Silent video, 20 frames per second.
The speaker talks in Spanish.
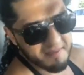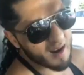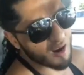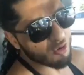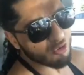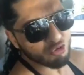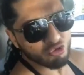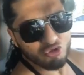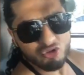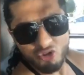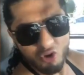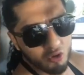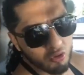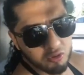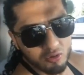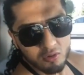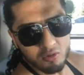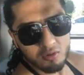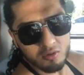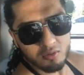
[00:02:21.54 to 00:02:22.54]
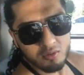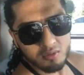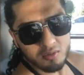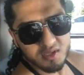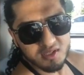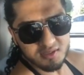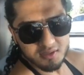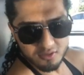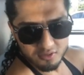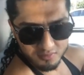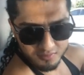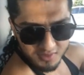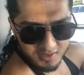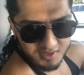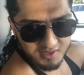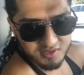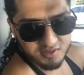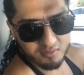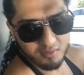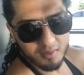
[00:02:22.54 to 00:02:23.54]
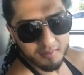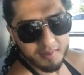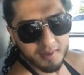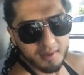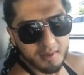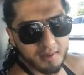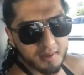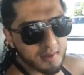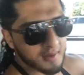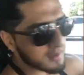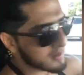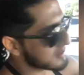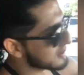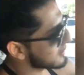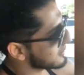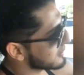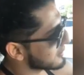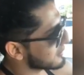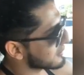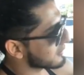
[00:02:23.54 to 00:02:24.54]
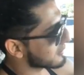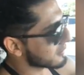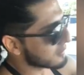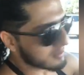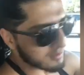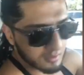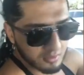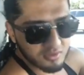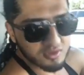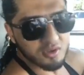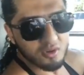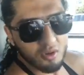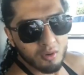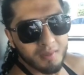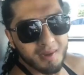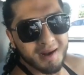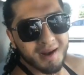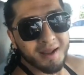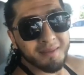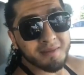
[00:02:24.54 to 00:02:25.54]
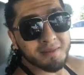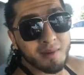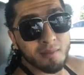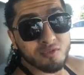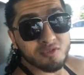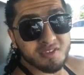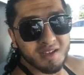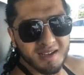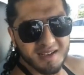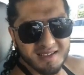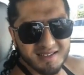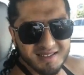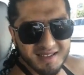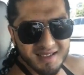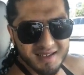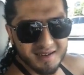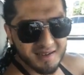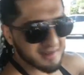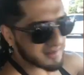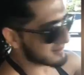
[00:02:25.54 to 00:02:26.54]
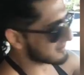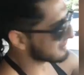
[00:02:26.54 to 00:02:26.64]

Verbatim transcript: va con todo este 2019. Los ingobernables vamos a crecer